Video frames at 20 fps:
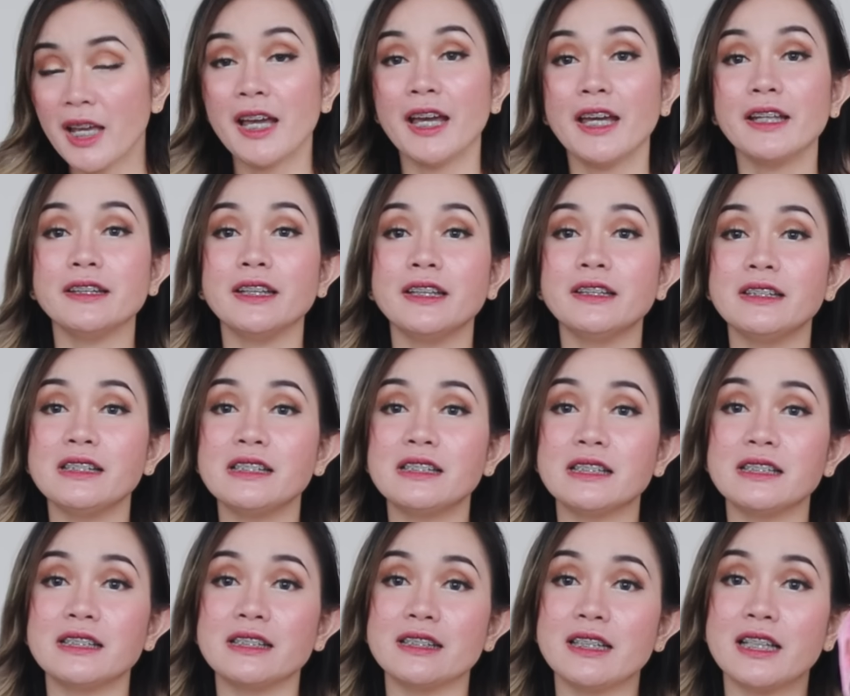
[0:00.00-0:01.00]
And then, this
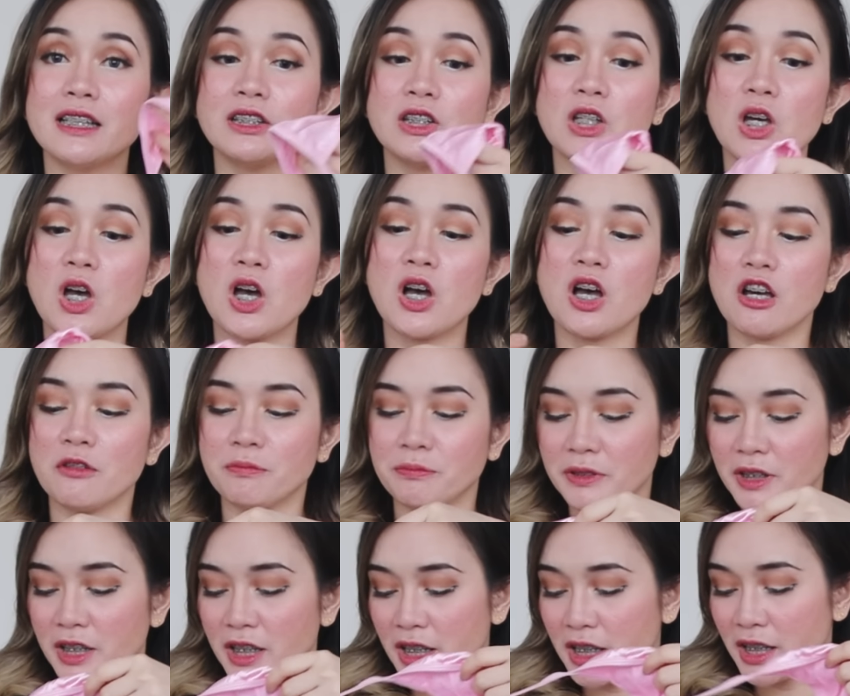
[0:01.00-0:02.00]
is the tongue of
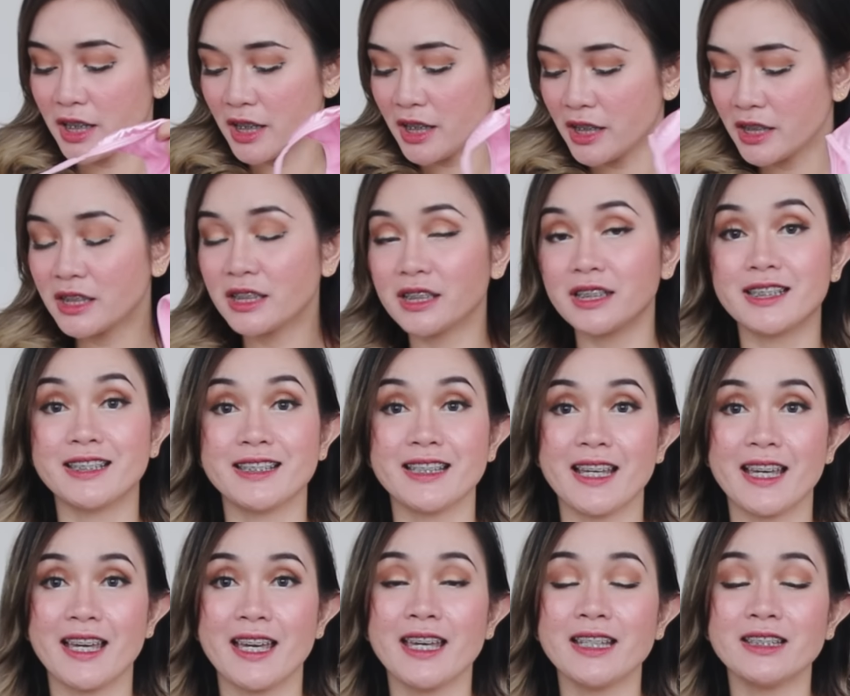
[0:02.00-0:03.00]
this
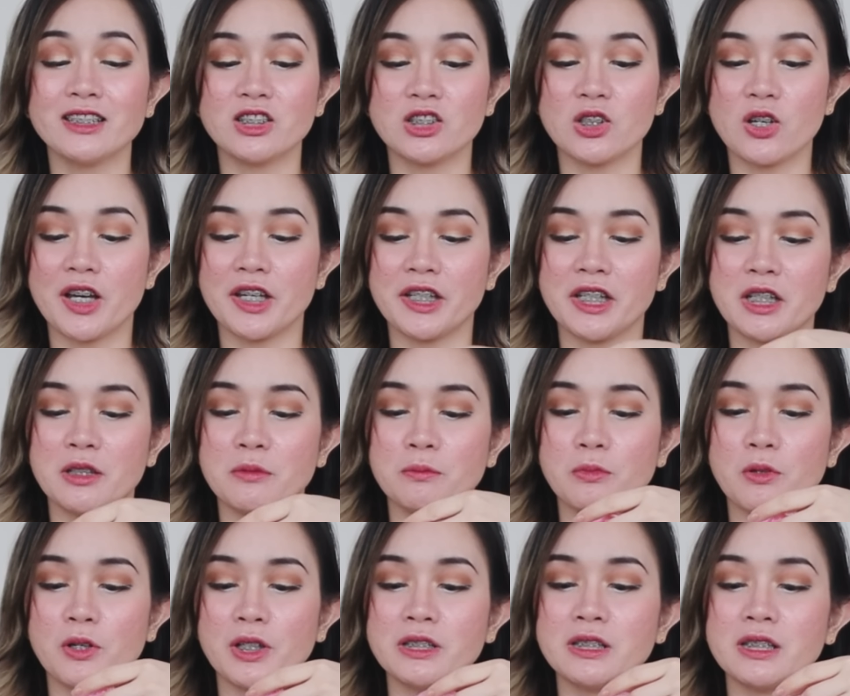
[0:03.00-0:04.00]
set. So, ayan
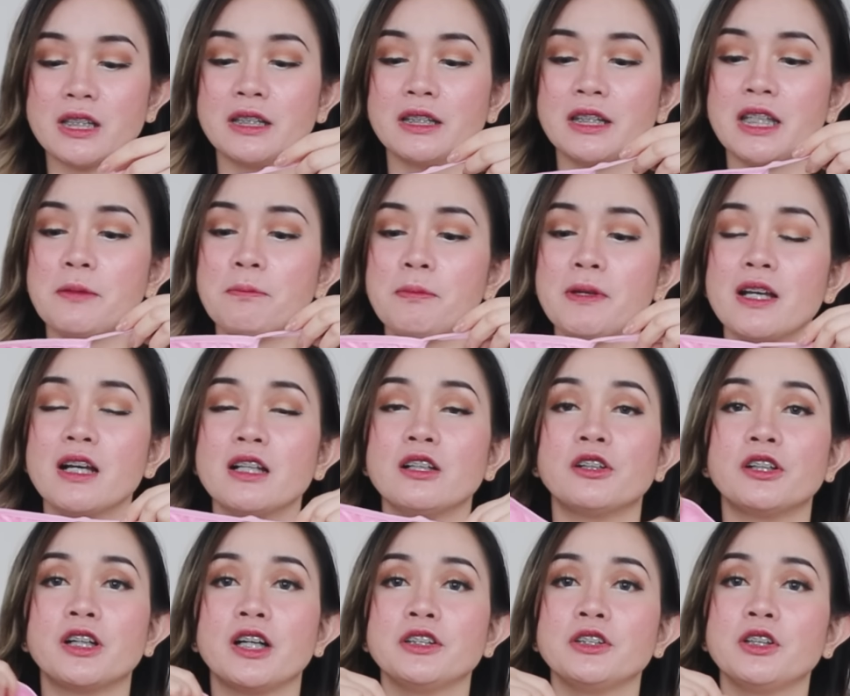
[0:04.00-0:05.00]
po. It's a typical
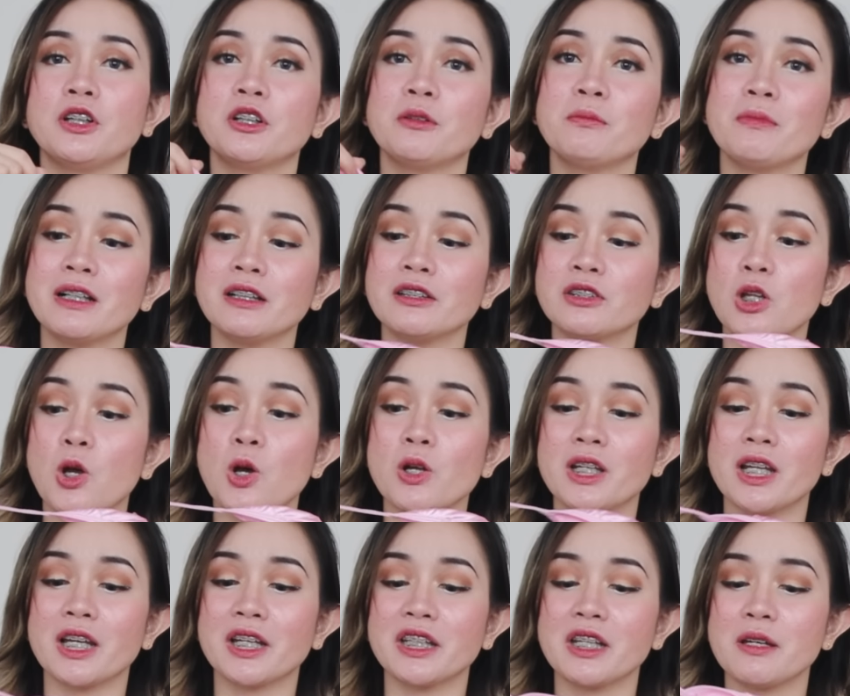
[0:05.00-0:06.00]
or a normal tongue
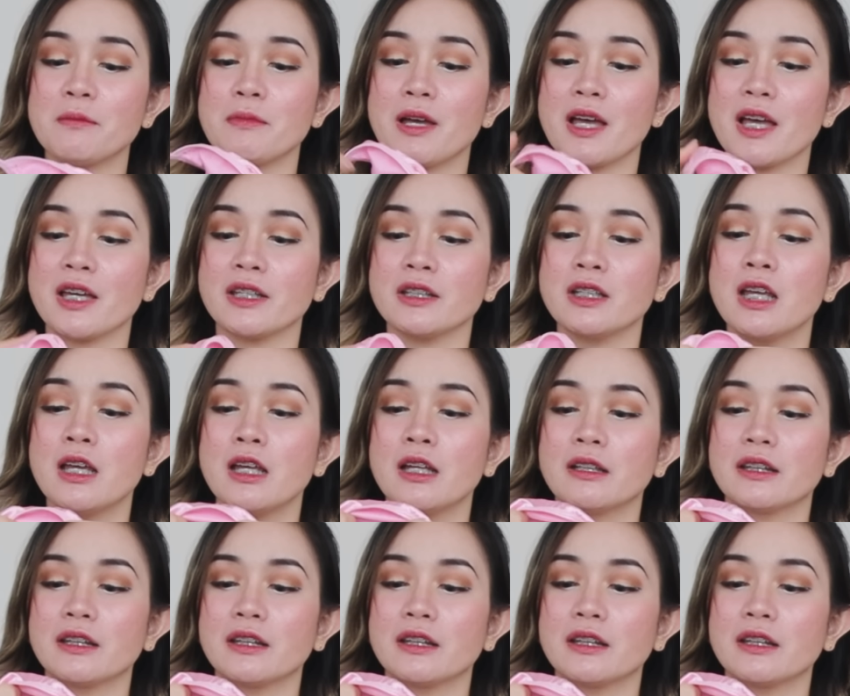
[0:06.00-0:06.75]
lang naman.